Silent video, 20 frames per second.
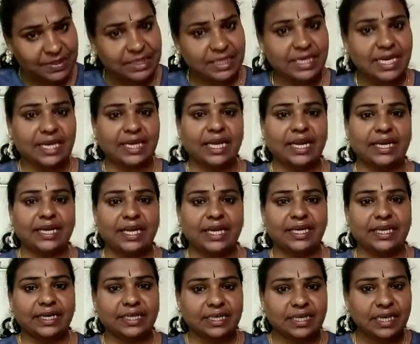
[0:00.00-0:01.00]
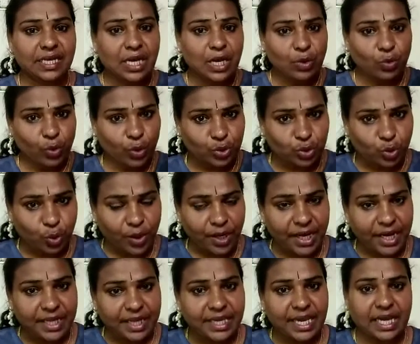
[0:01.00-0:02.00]
வந்து இயங்கிக்கிட்டே இருக்கு ஒரு
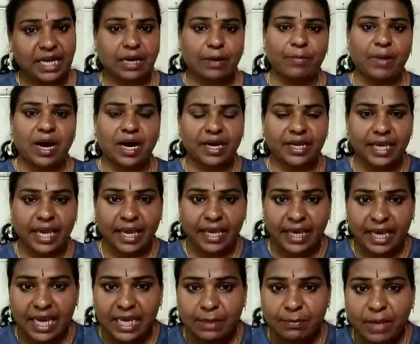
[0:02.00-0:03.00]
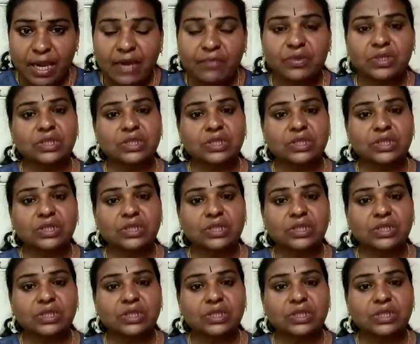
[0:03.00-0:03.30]
தொடர் இயக்கமாக எங்கேயுமே